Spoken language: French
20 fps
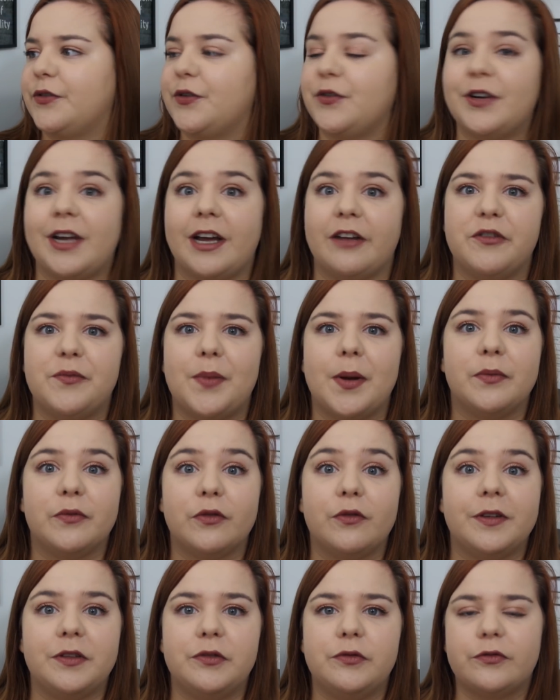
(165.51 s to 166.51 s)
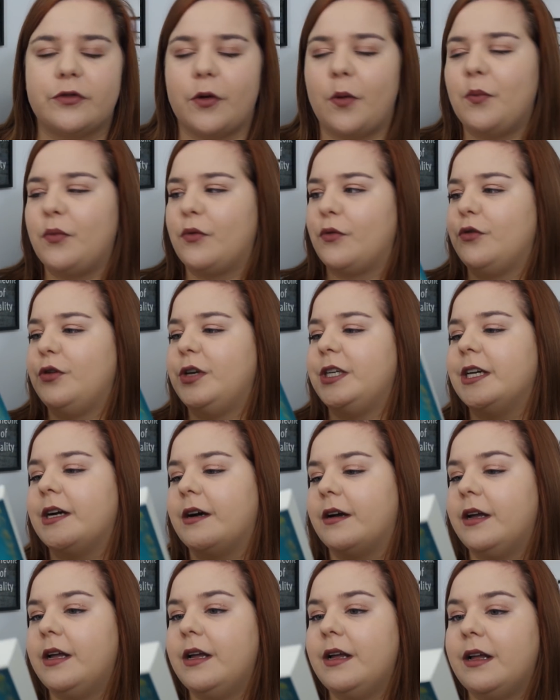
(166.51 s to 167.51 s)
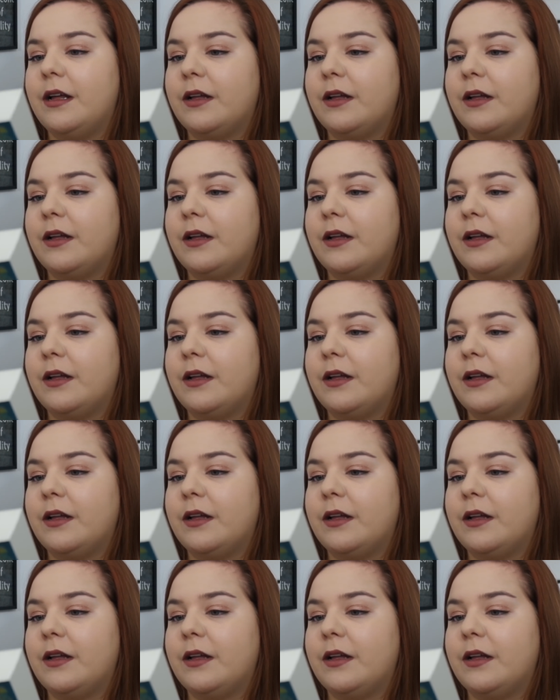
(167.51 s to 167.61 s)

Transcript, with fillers: Je n'arrivais pas à me trouver du temps pour le lire.